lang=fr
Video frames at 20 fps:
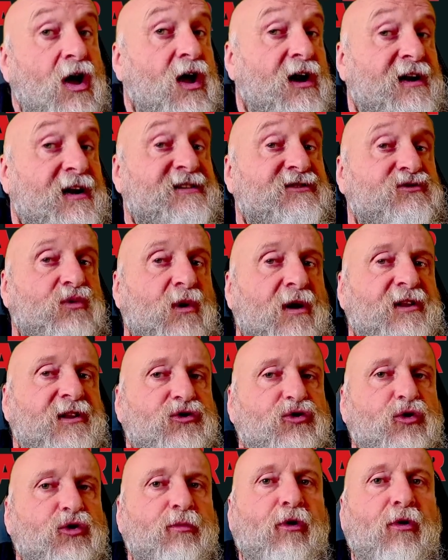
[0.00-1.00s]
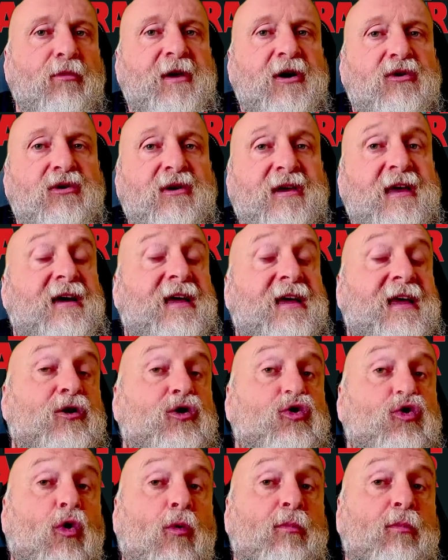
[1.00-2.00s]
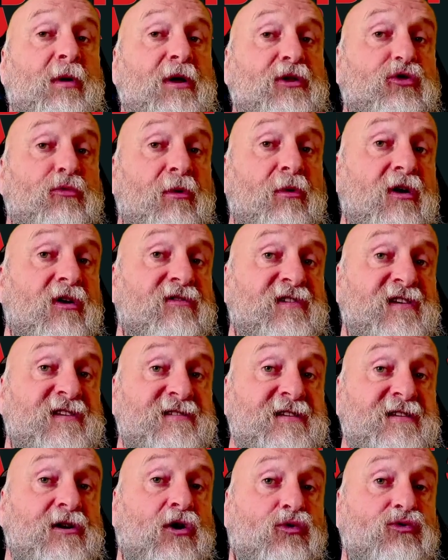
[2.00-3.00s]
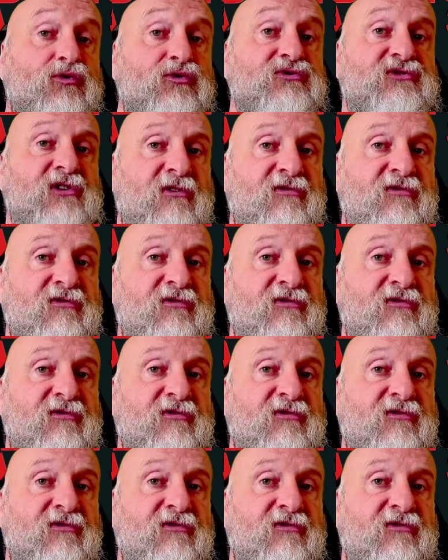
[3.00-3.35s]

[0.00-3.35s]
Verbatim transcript: L'histoire des deux premiers requins est complètement évincée en une seule